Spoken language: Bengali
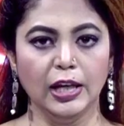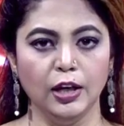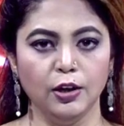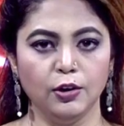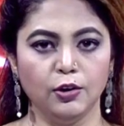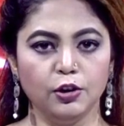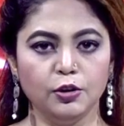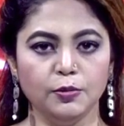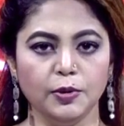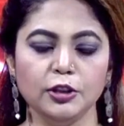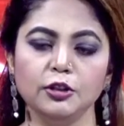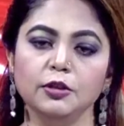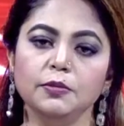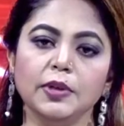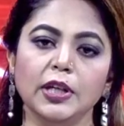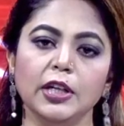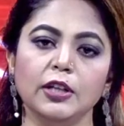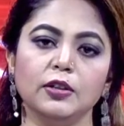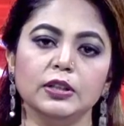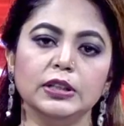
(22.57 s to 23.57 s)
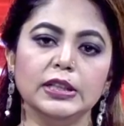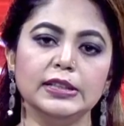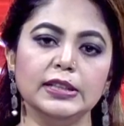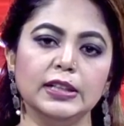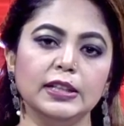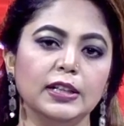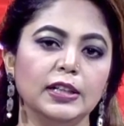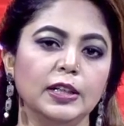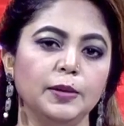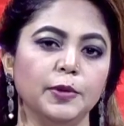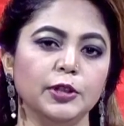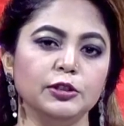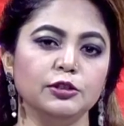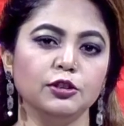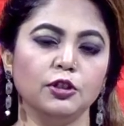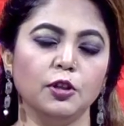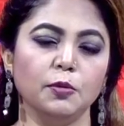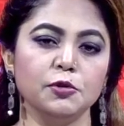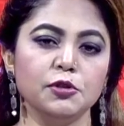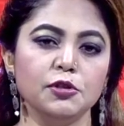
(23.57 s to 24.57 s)
গণমাধ্যমকে কথা জানান নির্বাচন
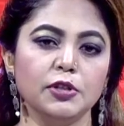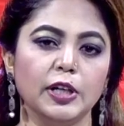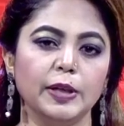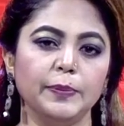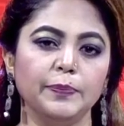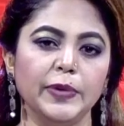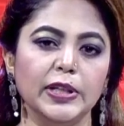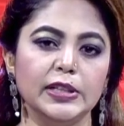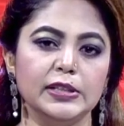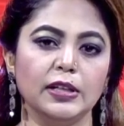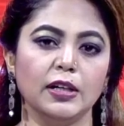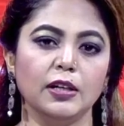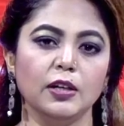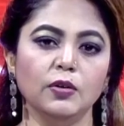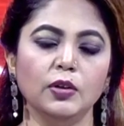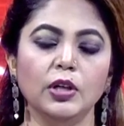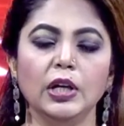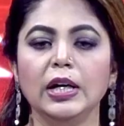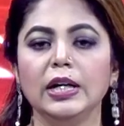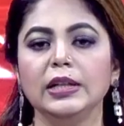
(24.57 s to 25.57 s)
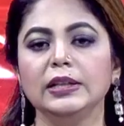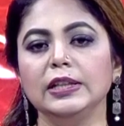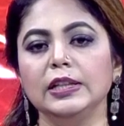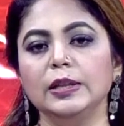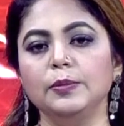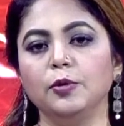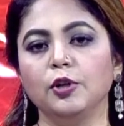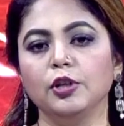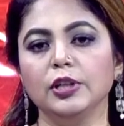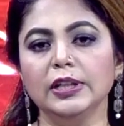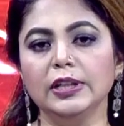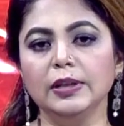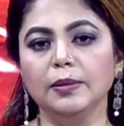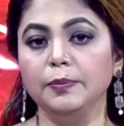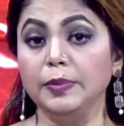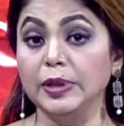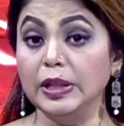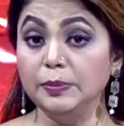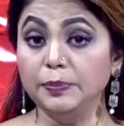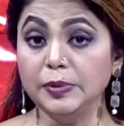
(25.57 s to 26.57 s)
কমিশনার এছাড়াও তিনি বলেন
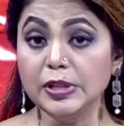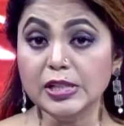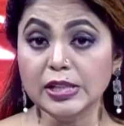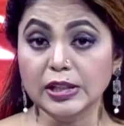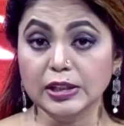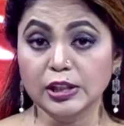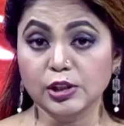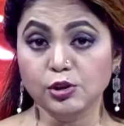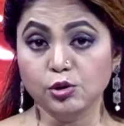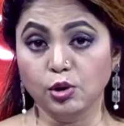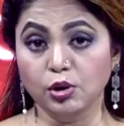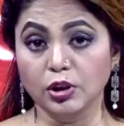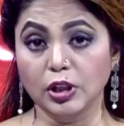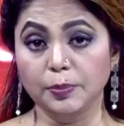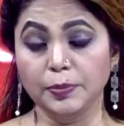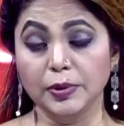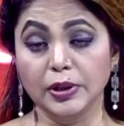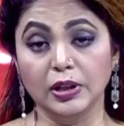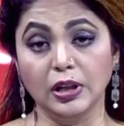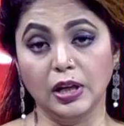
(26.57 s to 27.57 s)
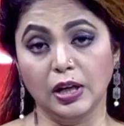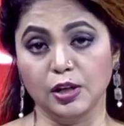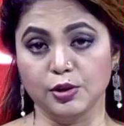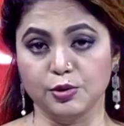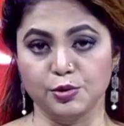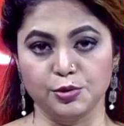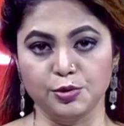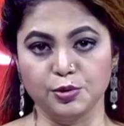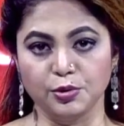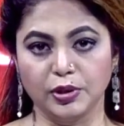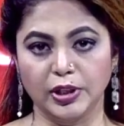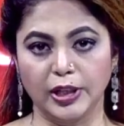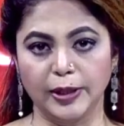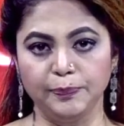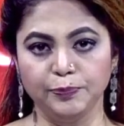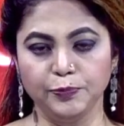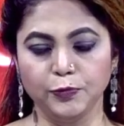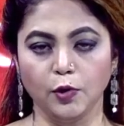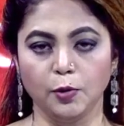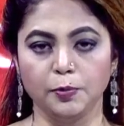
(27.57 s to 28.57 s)
বিএনপির সাথে সংলাপের আর সুযোগ নেই
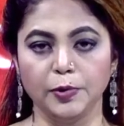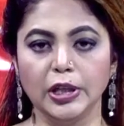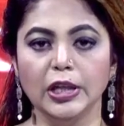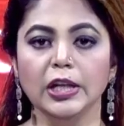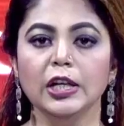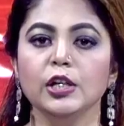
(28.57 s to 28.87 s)
তবে